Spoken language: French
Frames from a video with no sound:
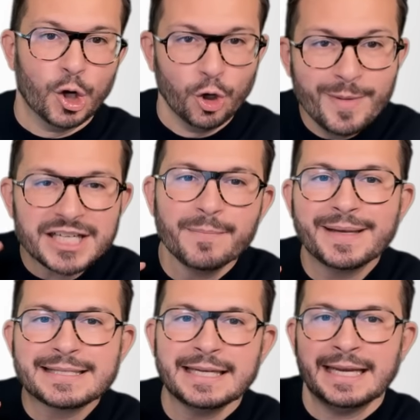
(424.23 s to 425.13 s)
le marché
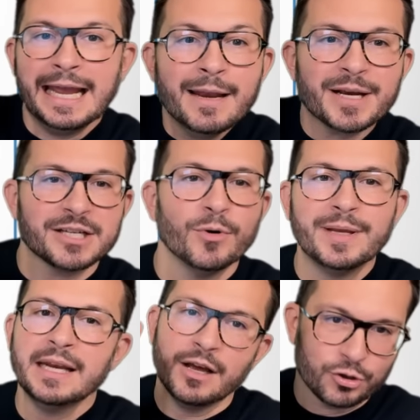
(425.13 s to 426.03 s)
PC et le marché
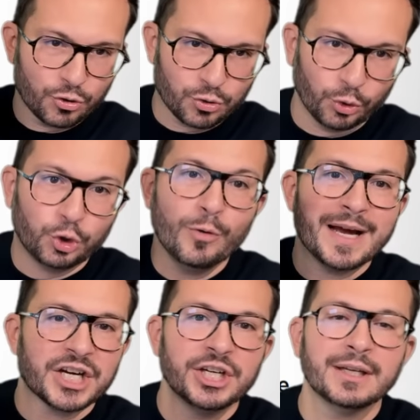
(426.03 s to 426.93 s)
mobile, ce sont deux
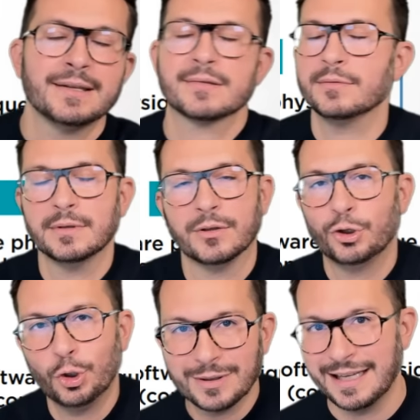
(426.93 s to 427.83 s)
marchés qui sont euh,
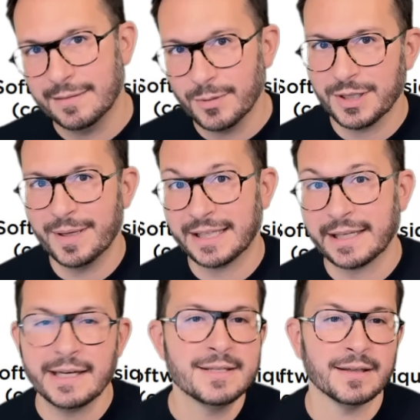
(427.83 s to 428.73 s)
totalement
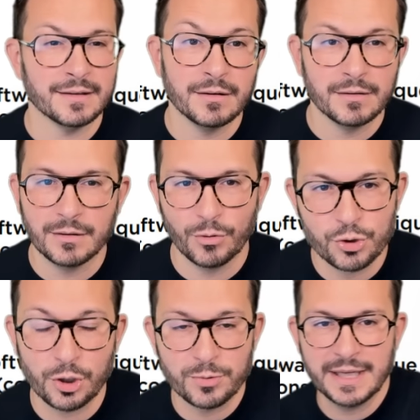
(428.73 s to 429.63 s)
dématérialisés euh,
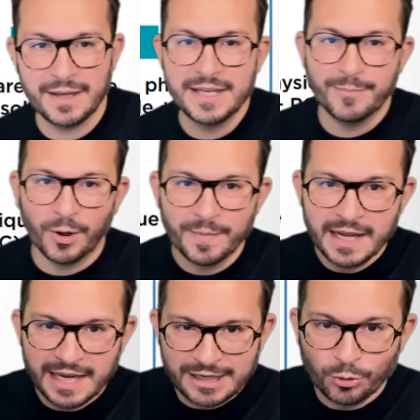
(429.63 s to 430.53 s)
aujourd'hui, évidemment.
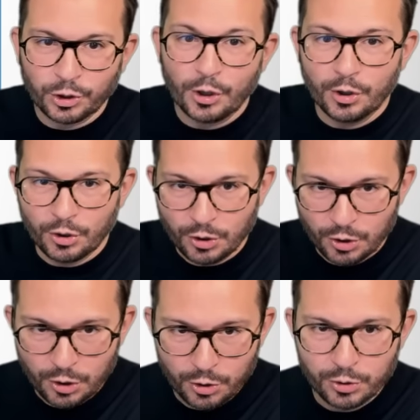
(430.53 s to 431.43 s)
Et donc,
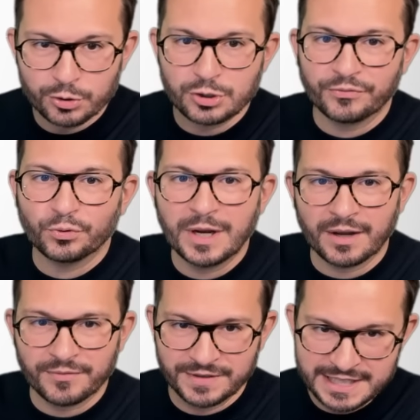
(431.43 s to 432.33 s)
le
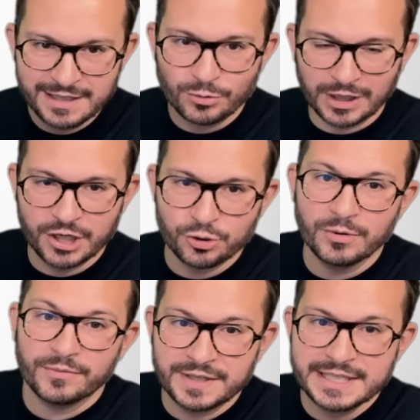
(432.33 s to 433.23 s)
software physique, donc les jeux
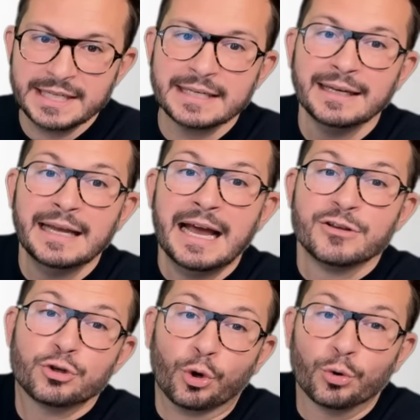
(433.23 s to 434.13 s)
physiques,
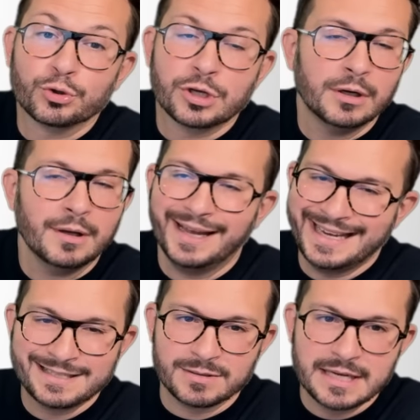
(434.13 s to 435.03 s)
sur console
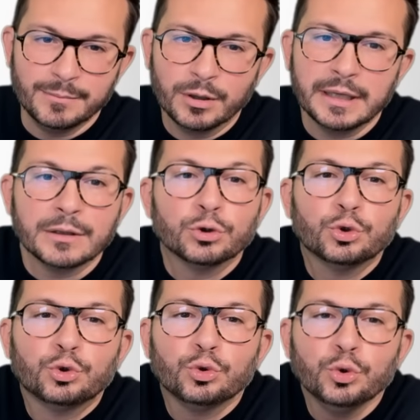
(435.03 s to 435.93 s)
essentiellement et un
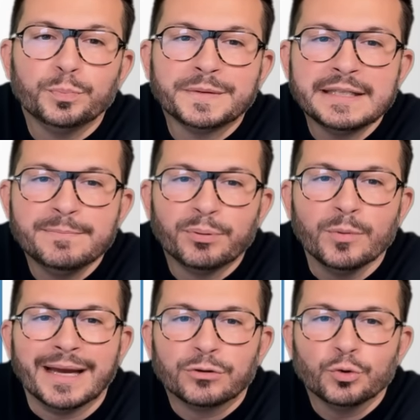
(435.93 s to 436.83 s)
tout petit
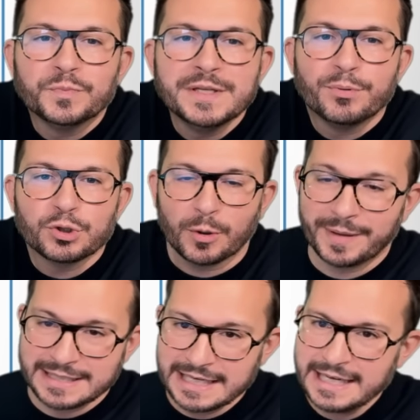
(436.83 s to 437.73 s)
peu, mais un tout petit peu sur
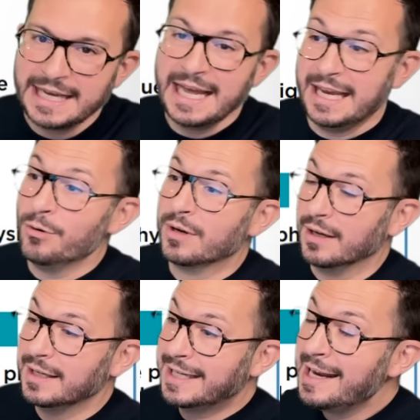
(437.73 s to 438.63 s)
PC. Et donc,
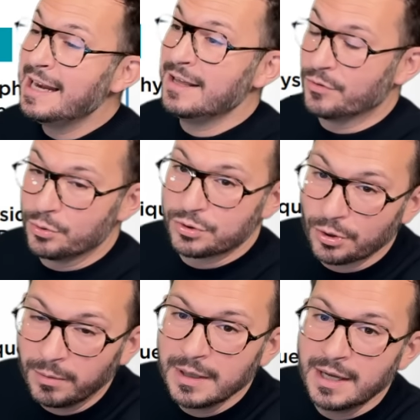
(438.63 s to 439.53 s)
quelle est
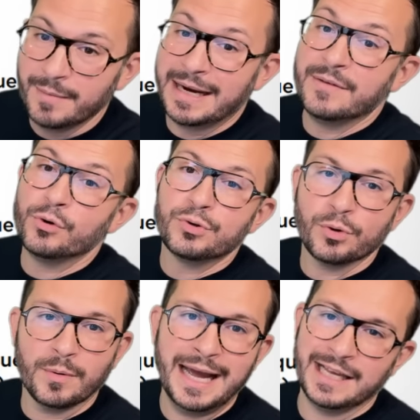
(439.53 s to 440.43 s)
l'évolution bah,
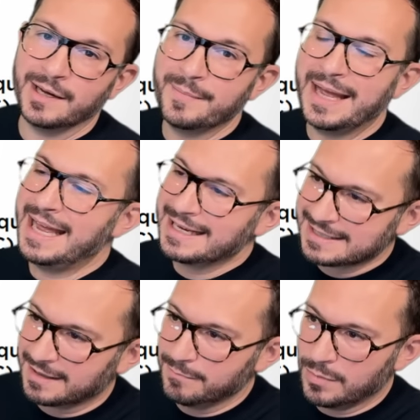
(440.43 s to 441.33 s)
L'évolution, elle est quand même
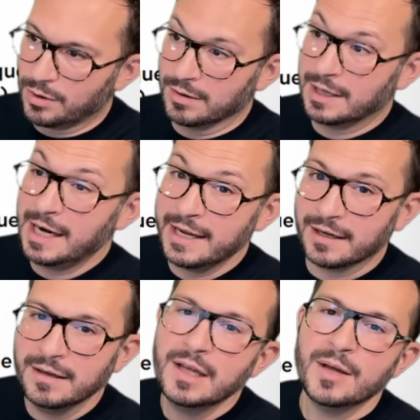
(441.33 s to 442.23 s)
extrêmement
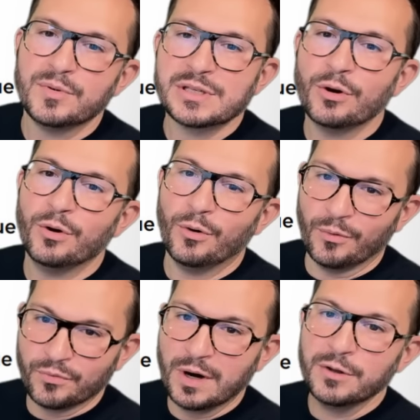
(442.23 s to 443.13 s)
claire, hein, puisque on
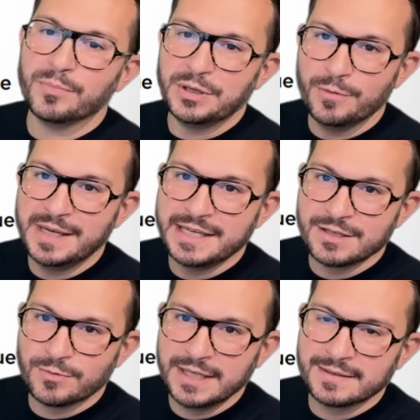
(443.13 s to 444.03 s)
voit depuis
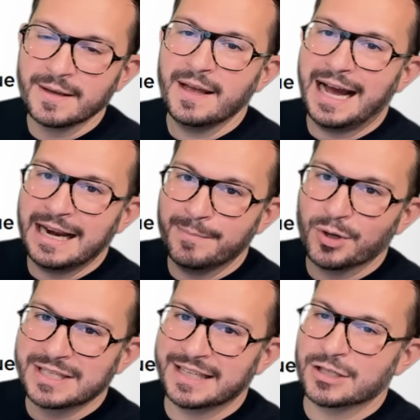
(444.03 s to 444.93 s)
2018, à
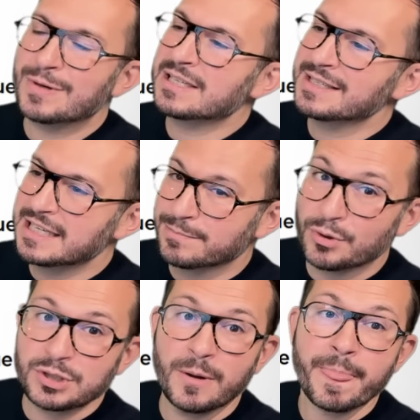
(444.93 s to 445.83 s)
l'époque c'était
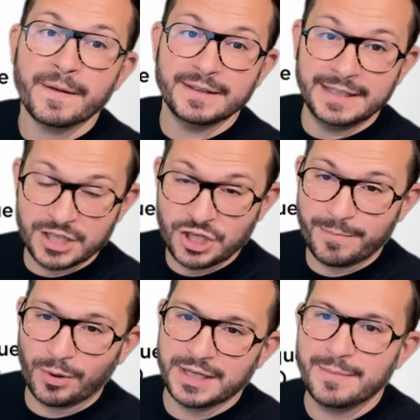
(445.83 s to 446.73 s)
76% déjà
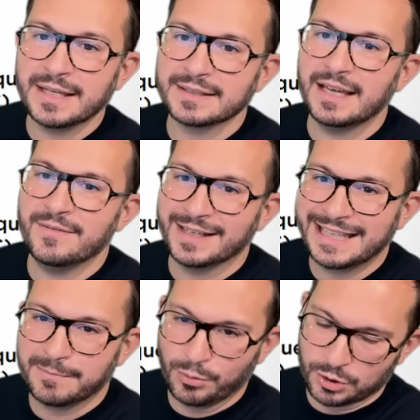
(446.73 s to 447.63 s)
pour le démat et
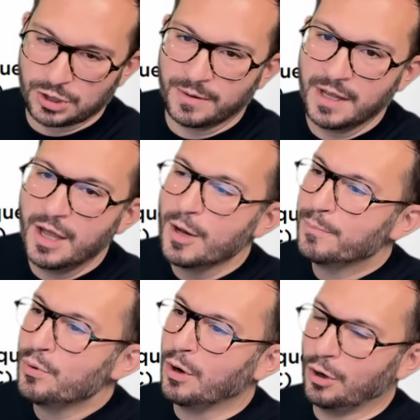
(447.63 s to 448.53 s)
24%
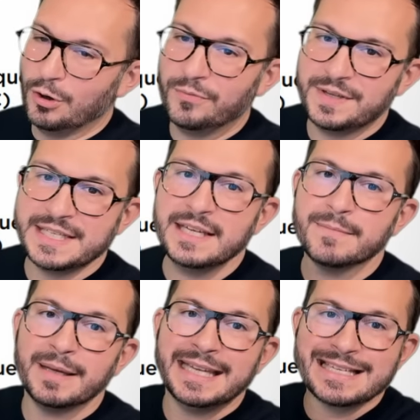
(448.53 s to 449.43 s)
pour le
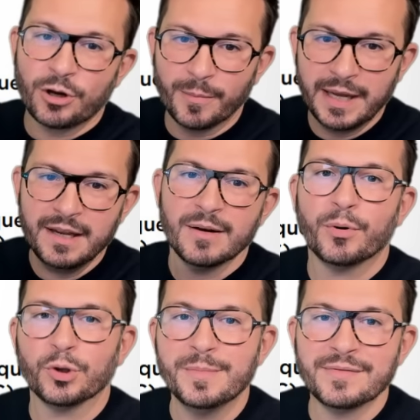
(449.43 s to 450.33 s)
physique, mais désormais,
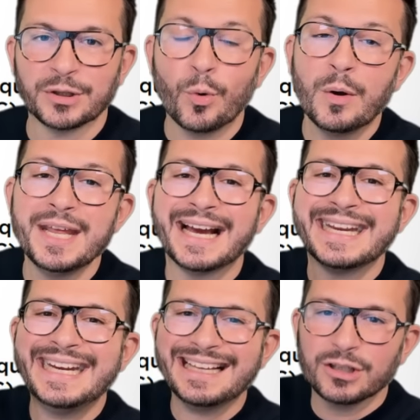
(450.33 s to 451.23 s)
pour 2023, on est à
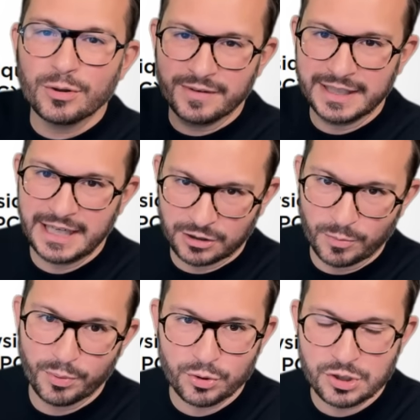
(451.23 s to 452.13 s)

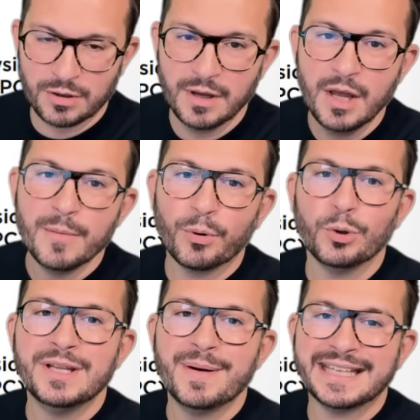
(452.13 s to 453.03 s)
84% pour
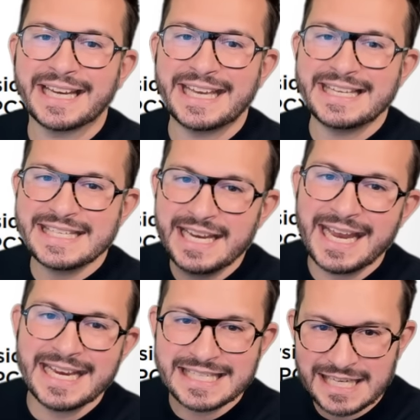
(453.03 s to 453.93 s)
le
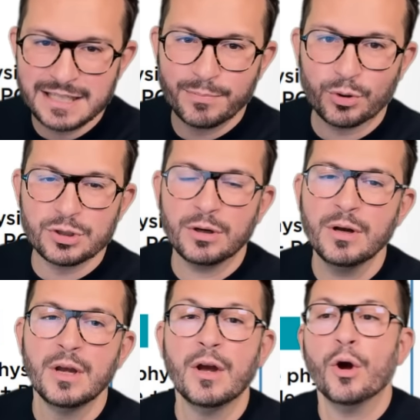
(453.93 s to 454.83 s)
dématérialisé et 16%
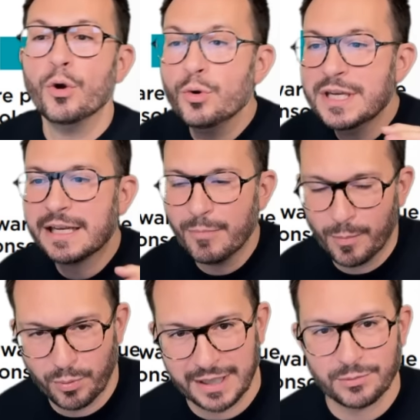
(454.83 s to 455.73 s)

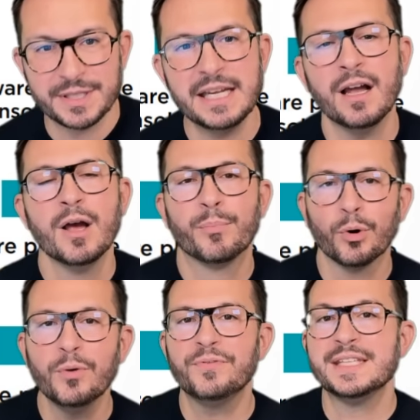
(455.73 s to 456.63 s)
uniquement, pourrait-on dire,
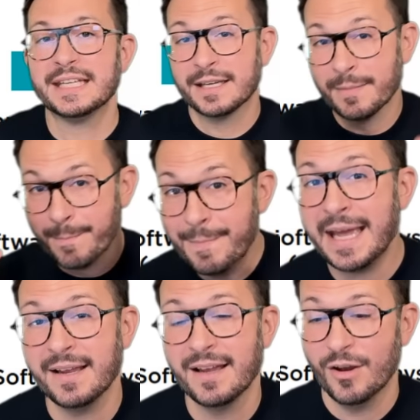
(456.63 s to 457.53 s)
pour le physique.
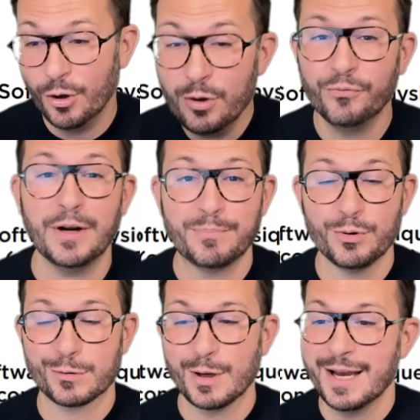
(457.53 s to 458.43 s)
Mais, une fois de
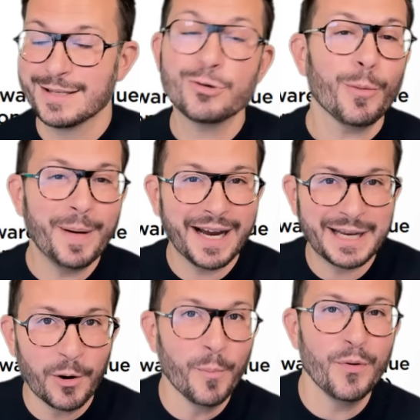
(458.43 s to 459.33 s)
plus, c'est toujours
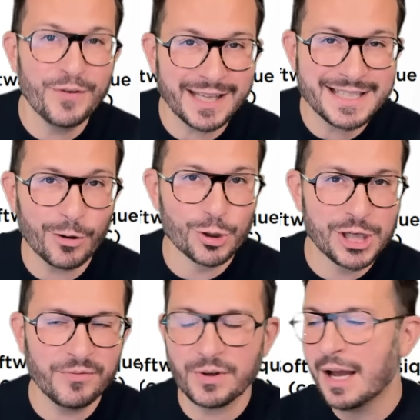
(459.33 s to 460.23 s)
pareil, on peut faire dire aux
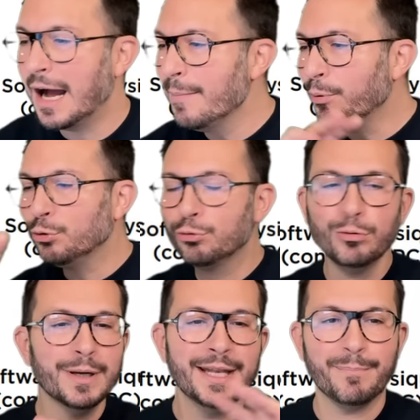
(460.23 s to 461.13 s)
chiffres un peu
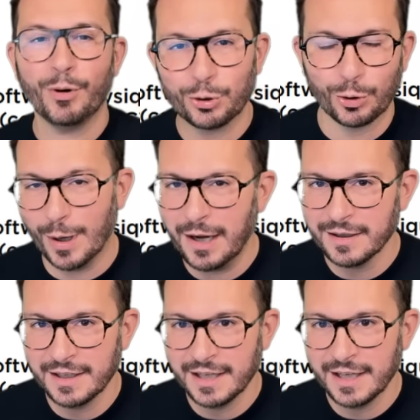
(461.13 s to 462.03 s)
tout et n'importe quoi.